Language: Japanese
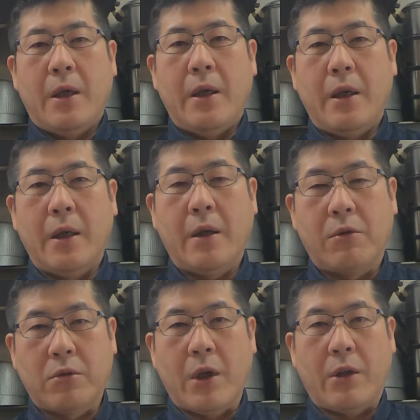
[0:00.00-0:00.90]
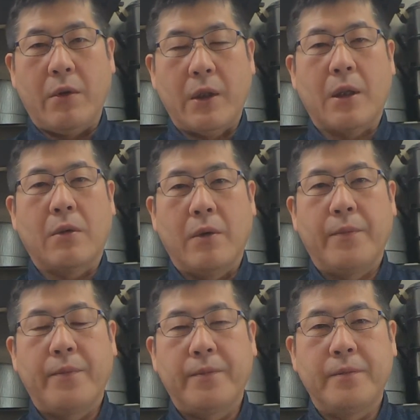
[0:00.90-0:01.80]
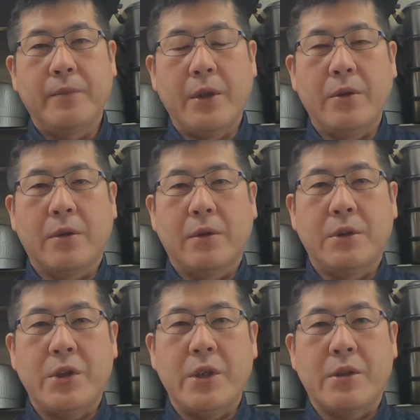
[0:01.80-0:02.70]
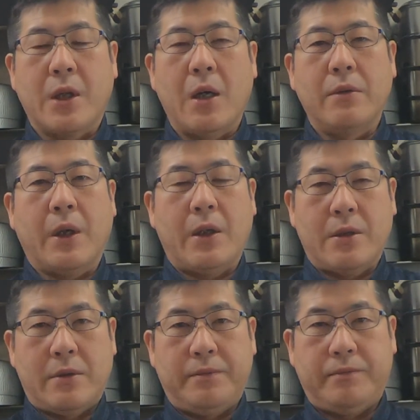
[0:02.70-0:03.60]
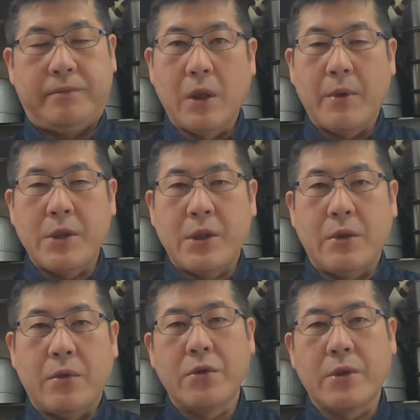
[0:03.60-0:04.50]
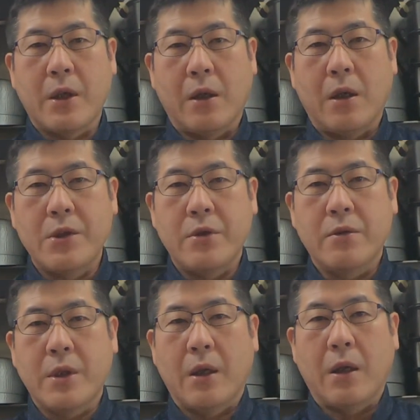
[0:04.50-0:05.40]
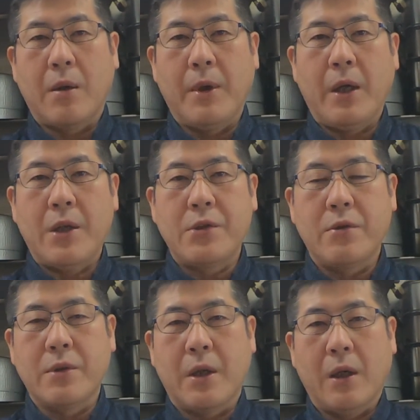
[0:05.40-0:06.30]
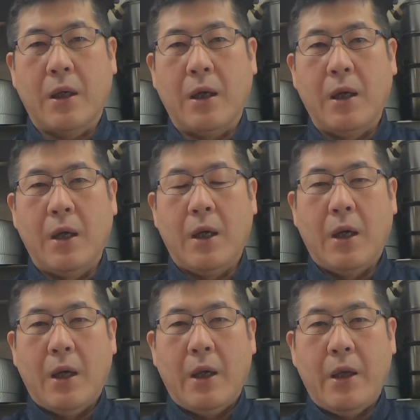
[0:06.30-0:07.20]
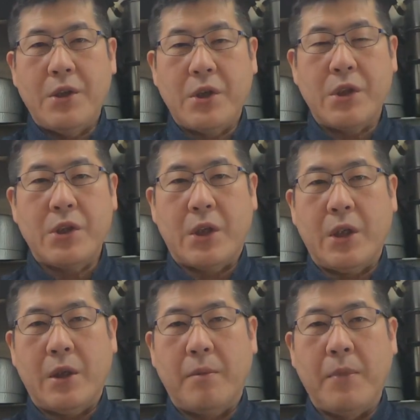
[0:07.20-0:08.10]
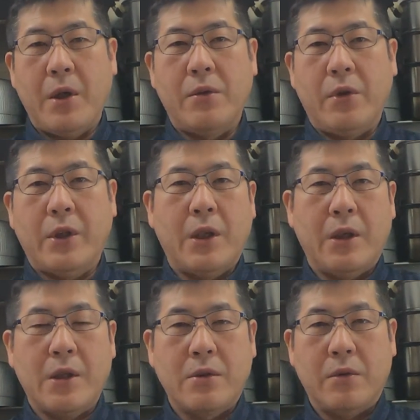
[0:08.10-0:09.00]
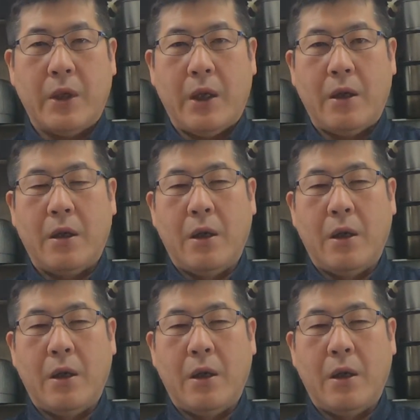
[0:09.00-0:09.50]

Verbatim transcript: えー、なきを得たと、まあ、いう事実があるわけです船橋市の市長さんか市長さん鎌ケ谷市長さんから、えー、直々メールをいただいたそうで